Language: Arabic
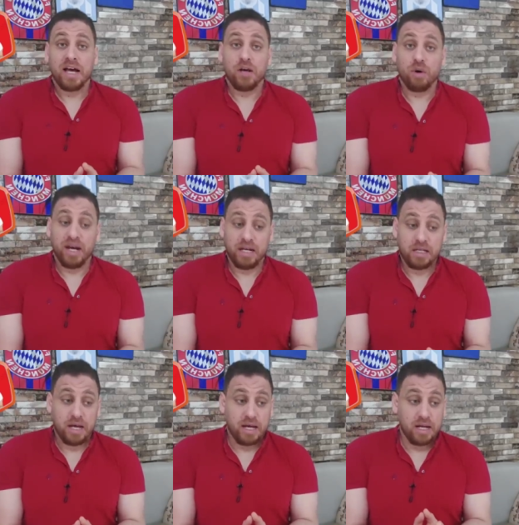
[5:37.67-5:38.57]

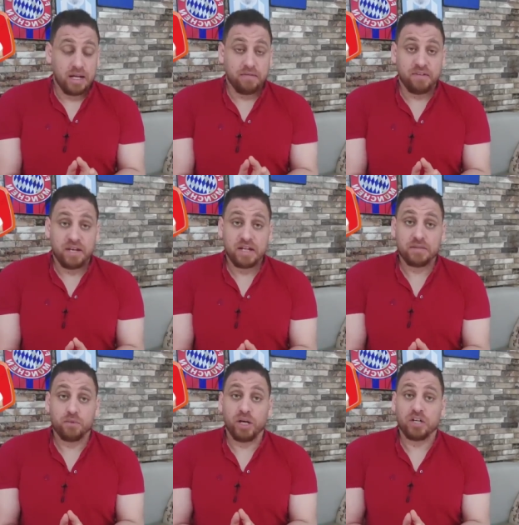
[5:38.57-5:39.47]
الوحيدة اللي في
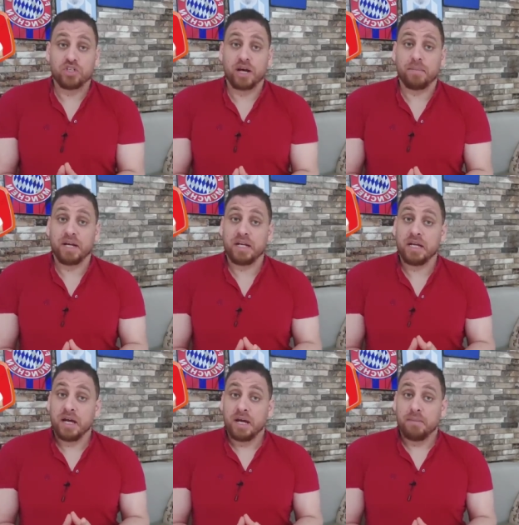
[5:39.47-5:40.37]
يد معين
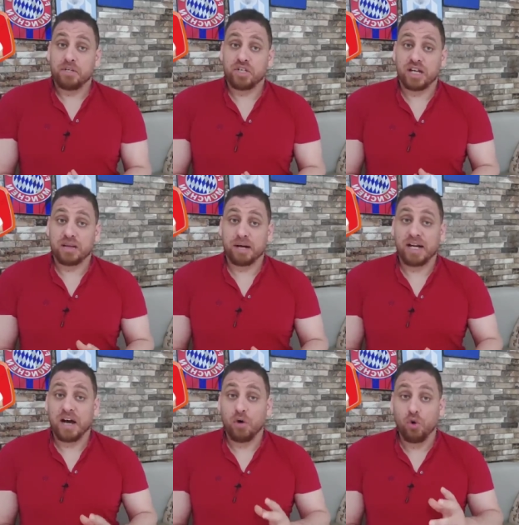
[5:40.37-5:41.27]
الشعباني باش يخدم
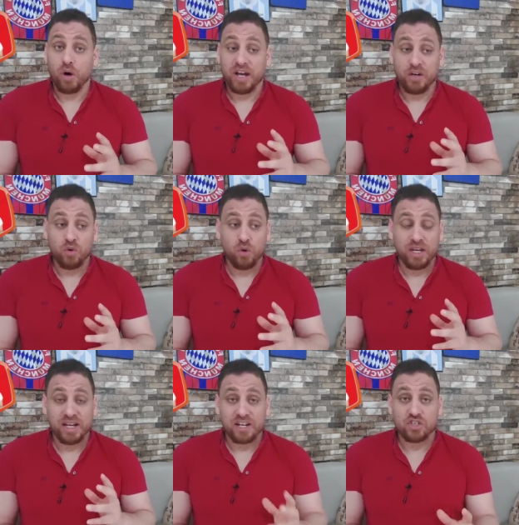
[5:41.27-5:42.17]
عليها هو انه
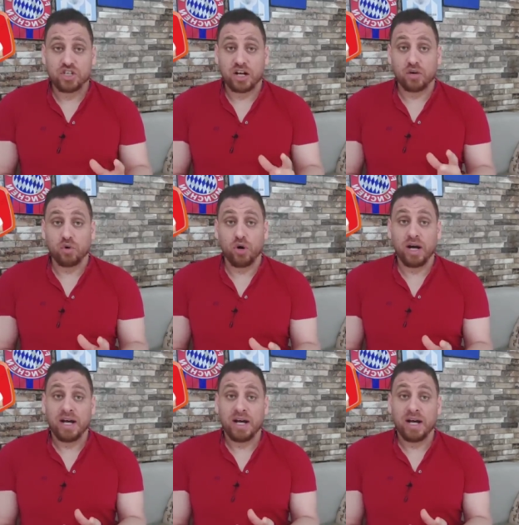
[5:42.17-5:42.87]
يرجع الروح